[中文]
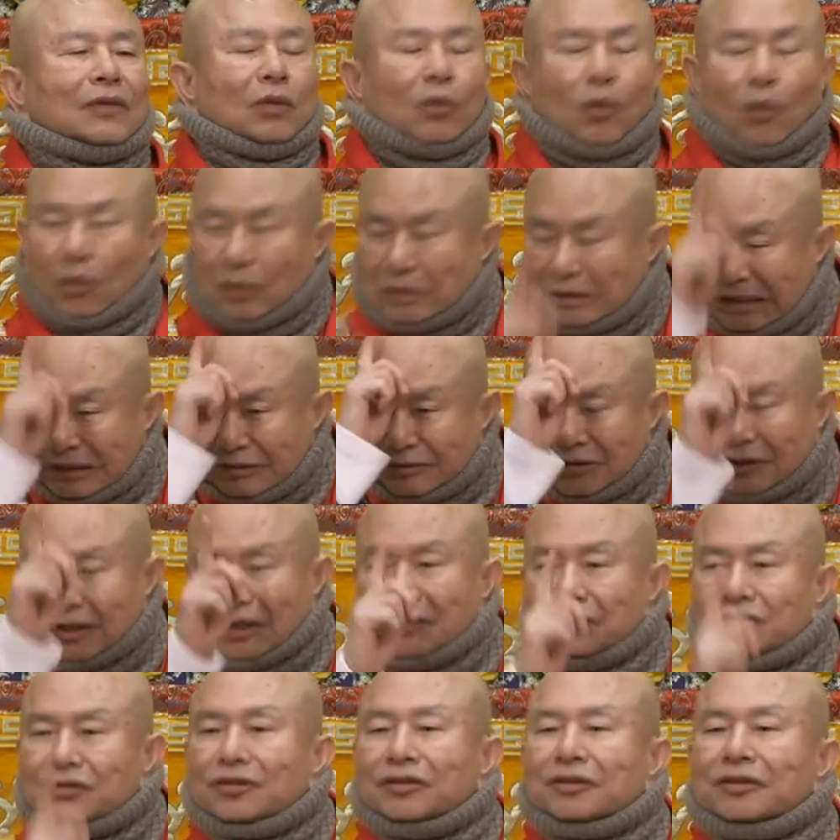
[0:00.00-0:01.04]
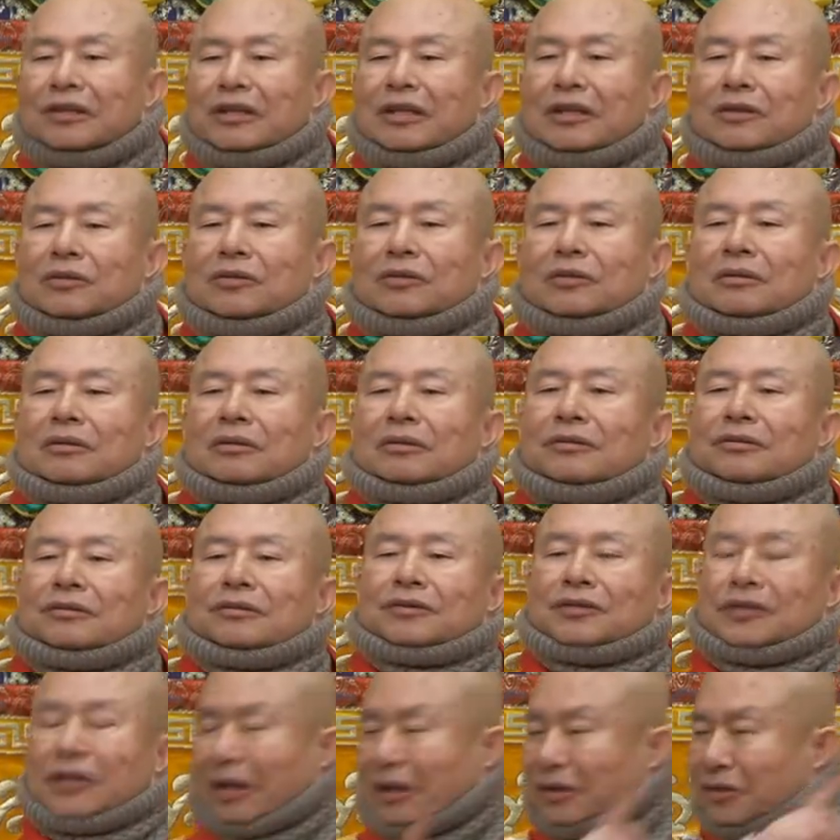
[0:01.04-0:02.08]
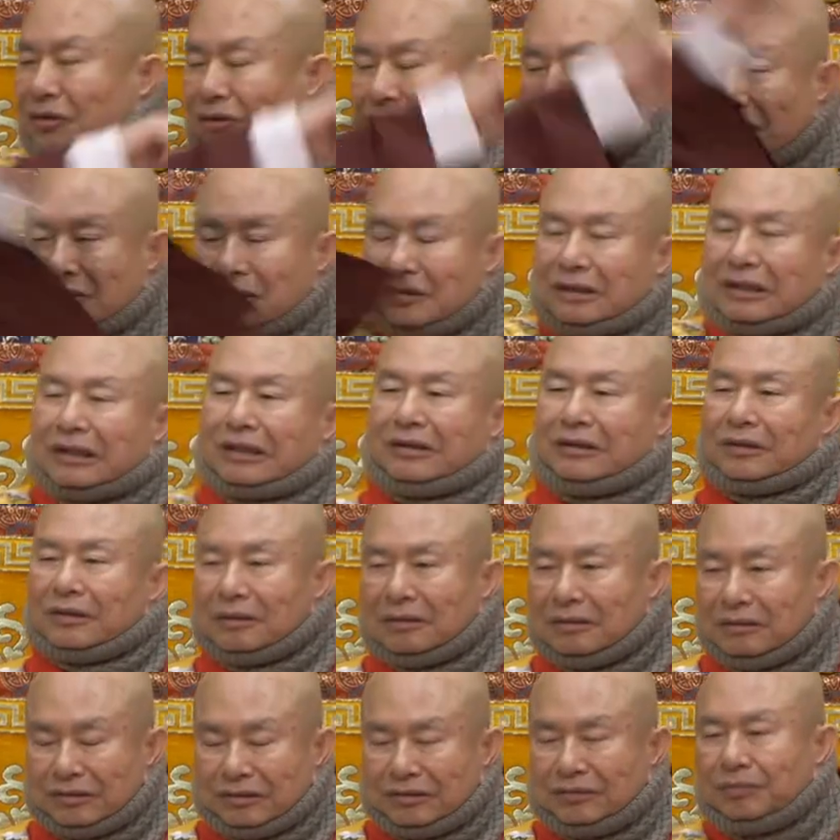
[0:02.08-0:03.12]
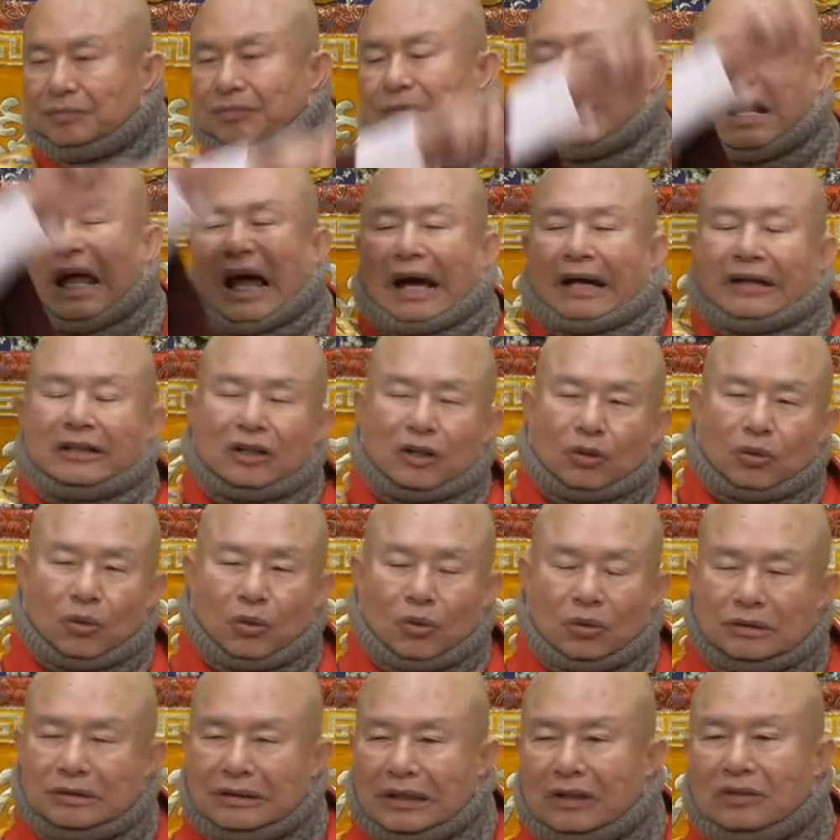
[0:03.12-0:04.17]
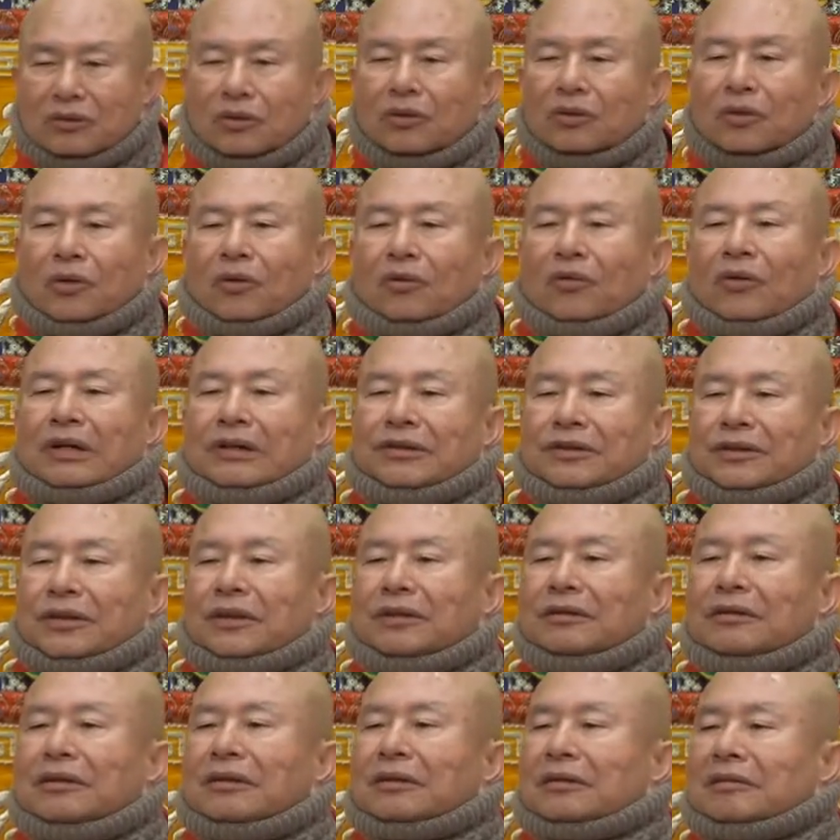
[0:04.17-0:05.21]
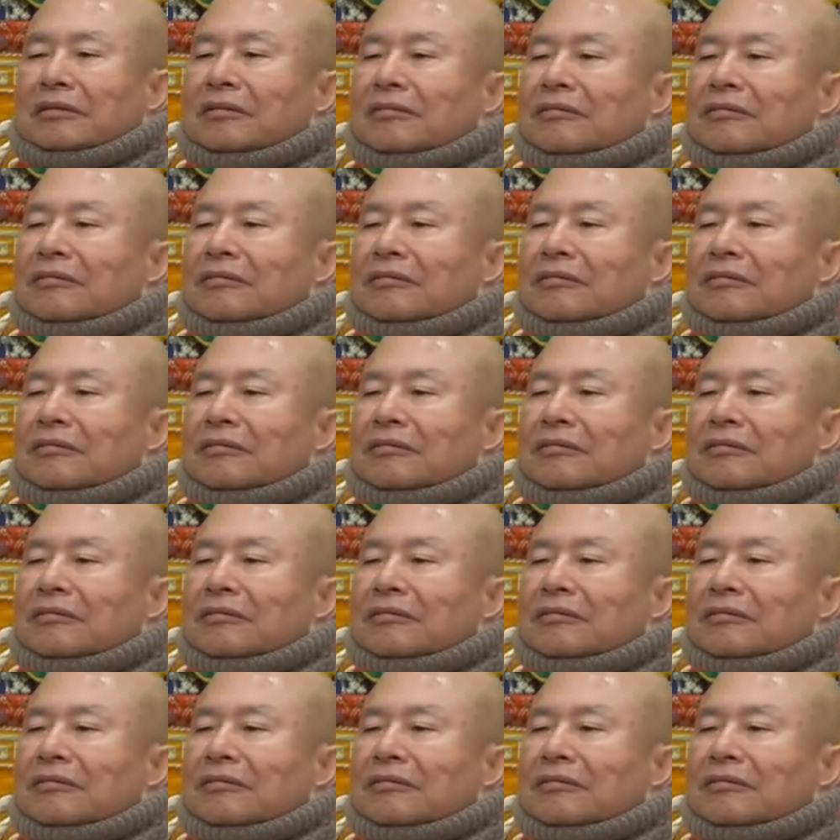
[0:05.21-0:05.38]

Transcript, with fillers: 我在全世界，全世界哪一个国家都有放生的，